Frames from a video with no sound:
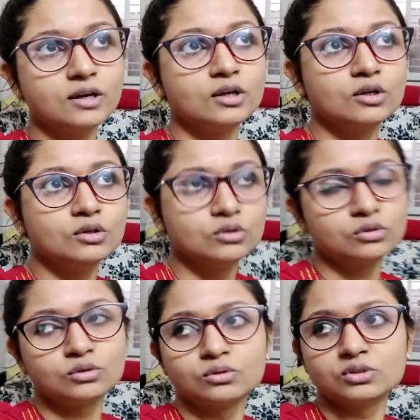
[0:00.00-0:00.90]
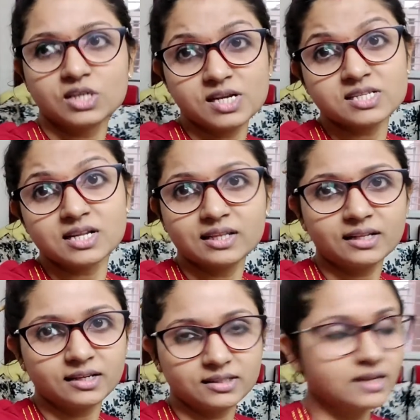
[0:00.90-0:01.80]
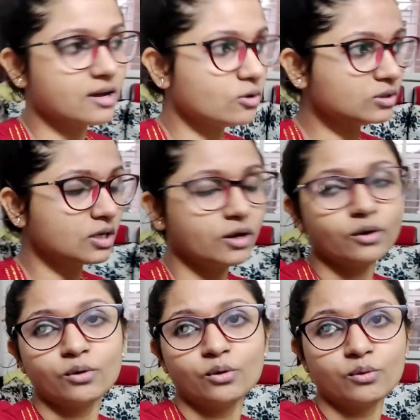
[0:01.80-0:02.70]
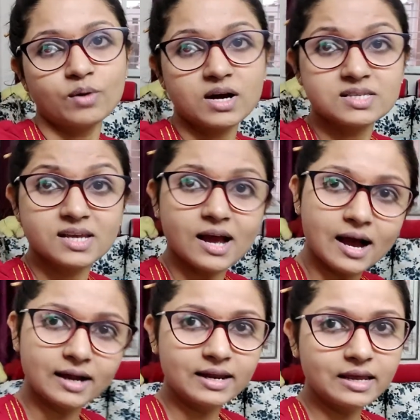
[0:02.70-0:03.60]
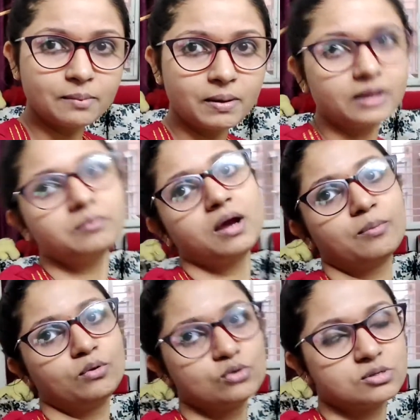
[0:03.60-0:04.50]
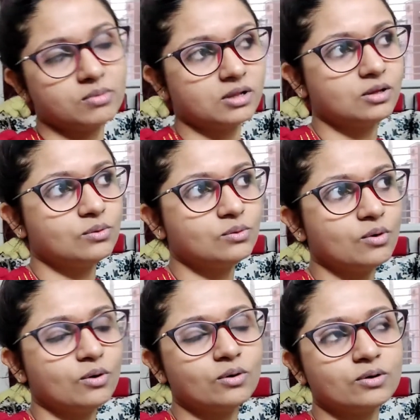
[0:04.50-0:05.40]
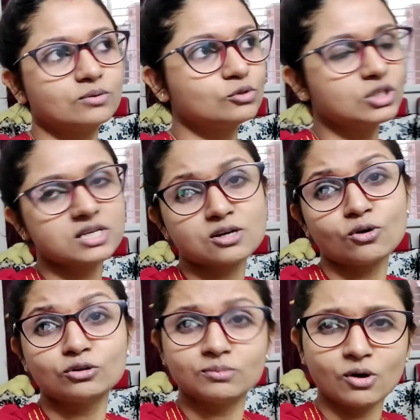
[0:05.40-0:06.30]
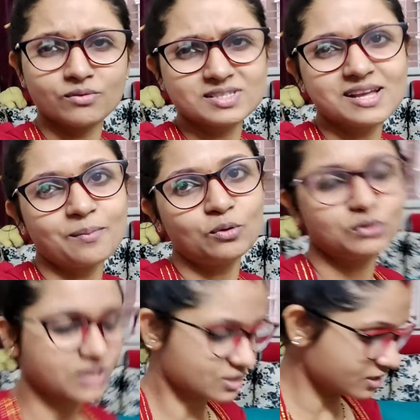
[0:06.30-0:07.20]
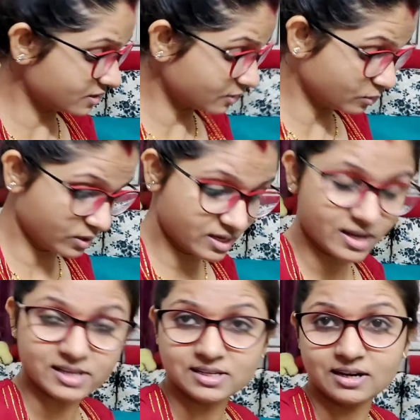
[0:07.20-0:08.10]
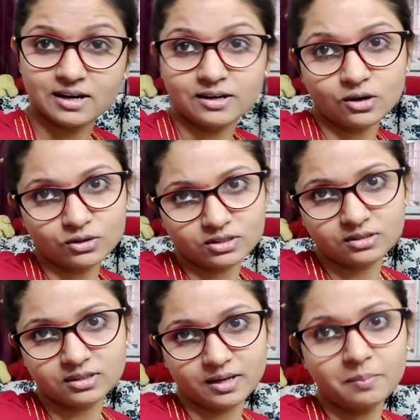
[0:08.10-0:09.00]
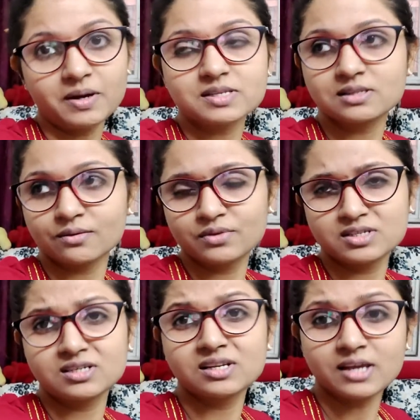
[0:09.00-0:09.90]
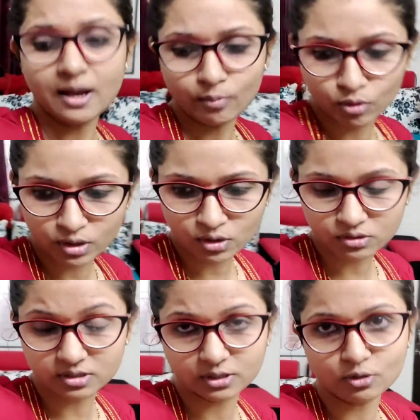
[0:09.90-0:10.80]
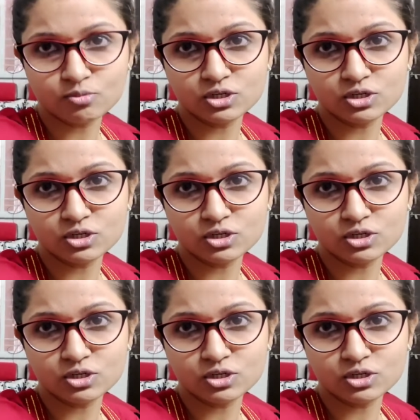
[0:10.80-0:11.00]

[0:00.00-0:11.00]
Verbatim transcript: है तो चलिए चलते हैं देखते क्या होता है और वहाँ से आने के बाद मैं आप लोगों से मिलती हूँ और कुछ ऐसा होगा तो मैं ऑब्वियसली आप लोगों के साथ शेयर करूँगी कैसा रहा डॉक्टर के पास का विजिटिंग क्या बोला डॉक्टर ने और